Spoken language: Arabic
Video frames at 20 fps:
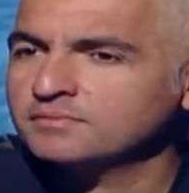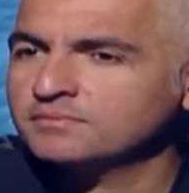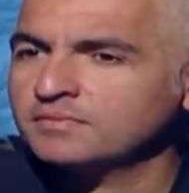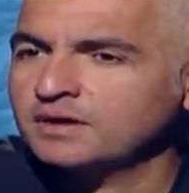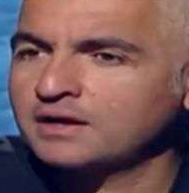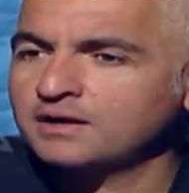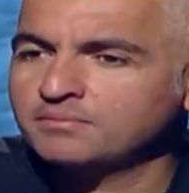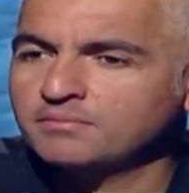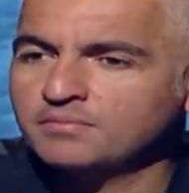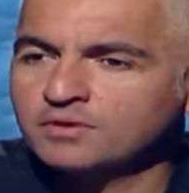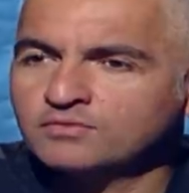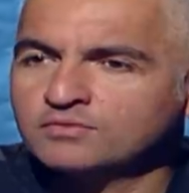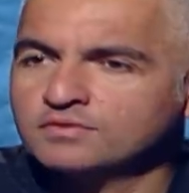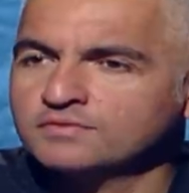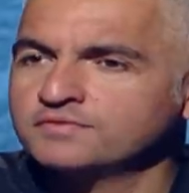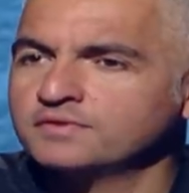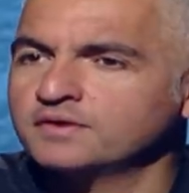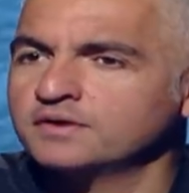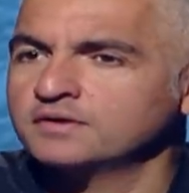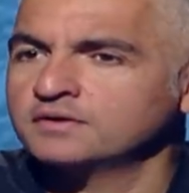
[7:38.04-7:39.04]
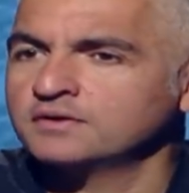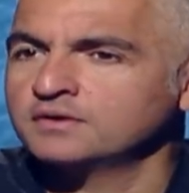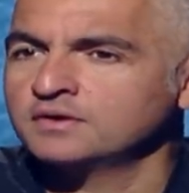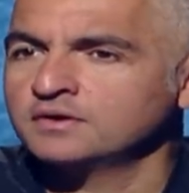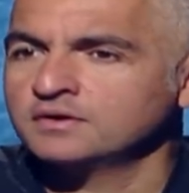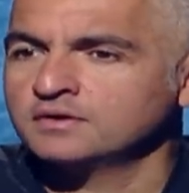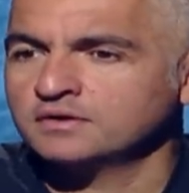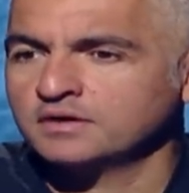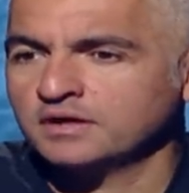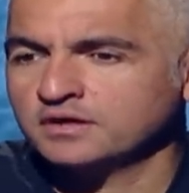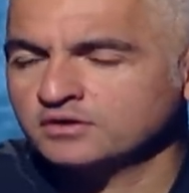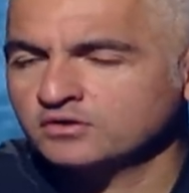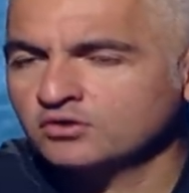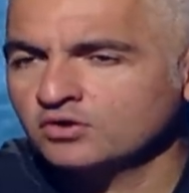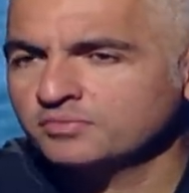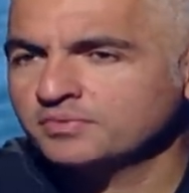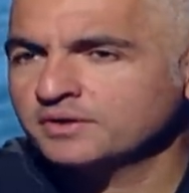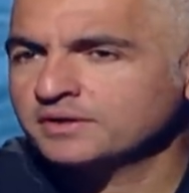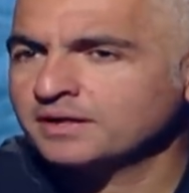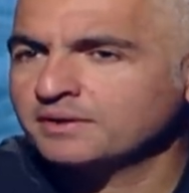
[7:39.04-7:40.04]
مع الموقف ده؟ يعني
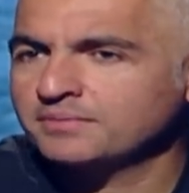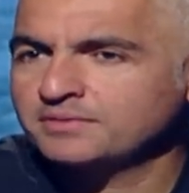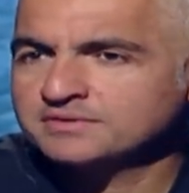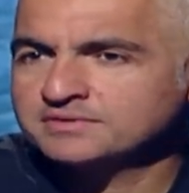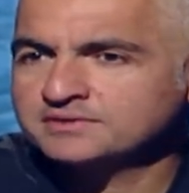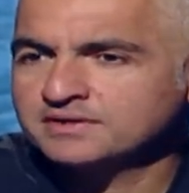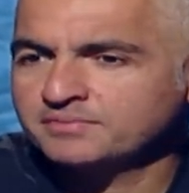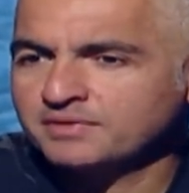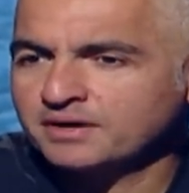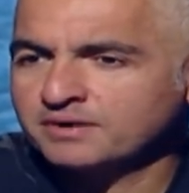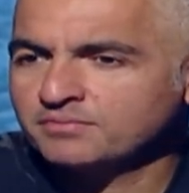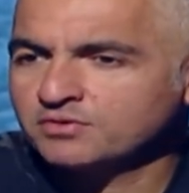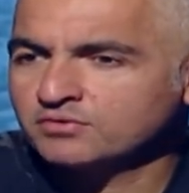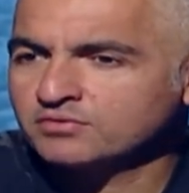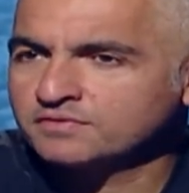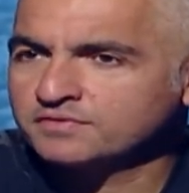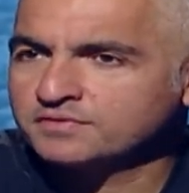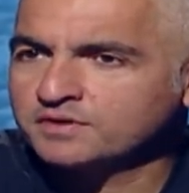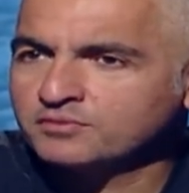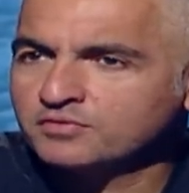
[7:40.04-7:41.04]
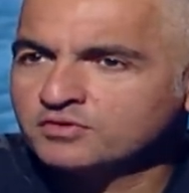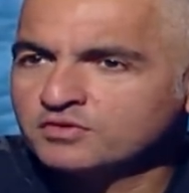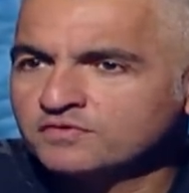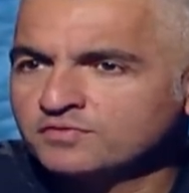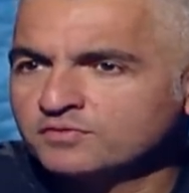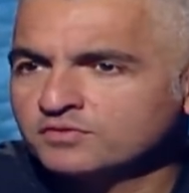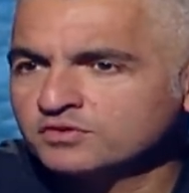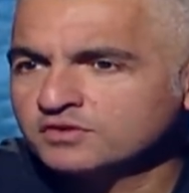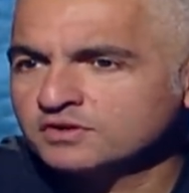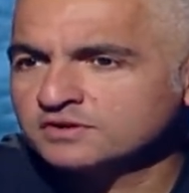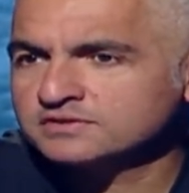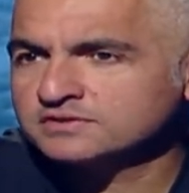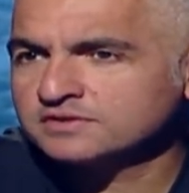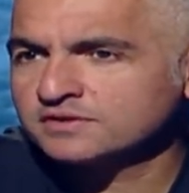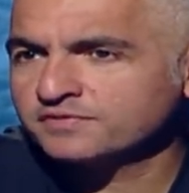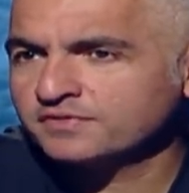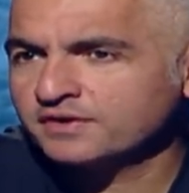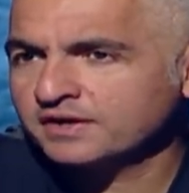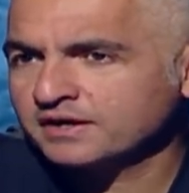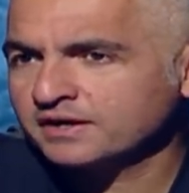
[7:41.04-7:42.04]
كلوب يتعامل ازاي مع الموقف ده؟ موقف ممكن ياثر
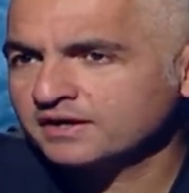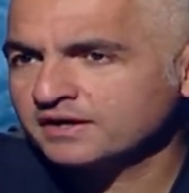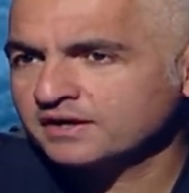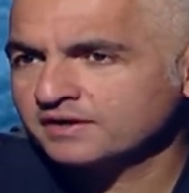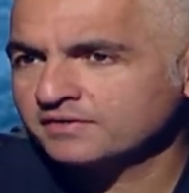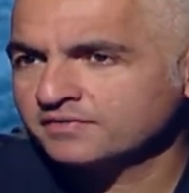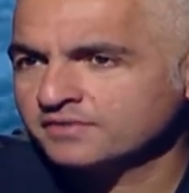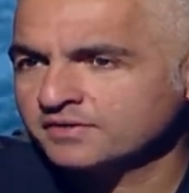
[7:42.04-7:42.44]
آه، في الاخر حاجه يا